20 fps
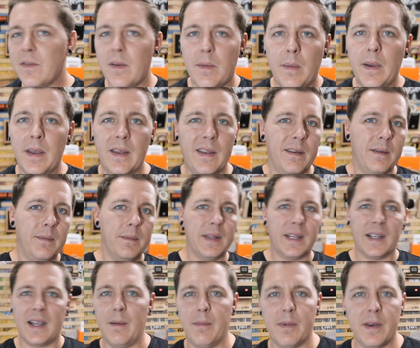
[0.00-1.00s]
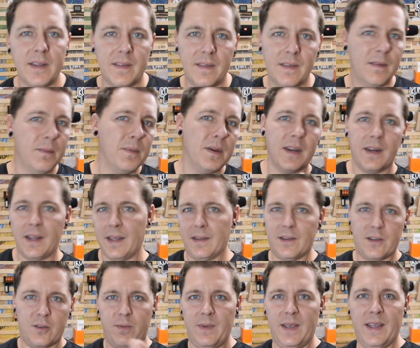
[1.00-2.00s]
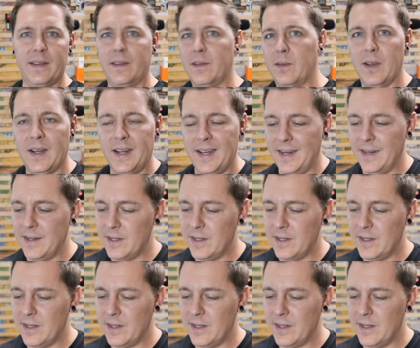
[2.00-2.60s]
aber äh, mit der Kamera ist es mir recht schwer zu erklären.